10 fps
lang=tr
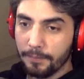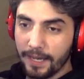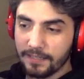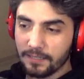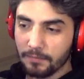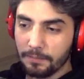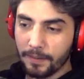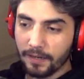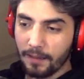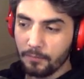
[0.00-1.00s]
Ben şimdi
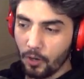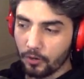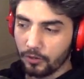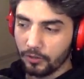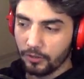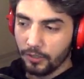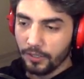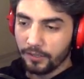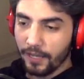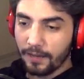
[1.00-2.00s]
param yok.
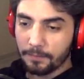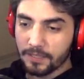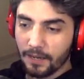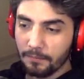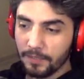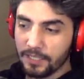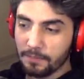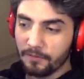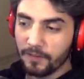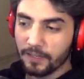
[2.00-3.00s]
Ne yapacağım?
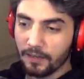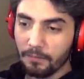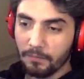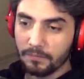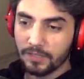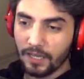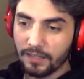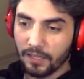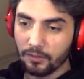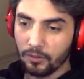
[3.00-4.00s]
Hiçbir fikrim
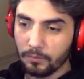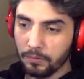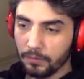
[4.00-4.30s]
zaten yok.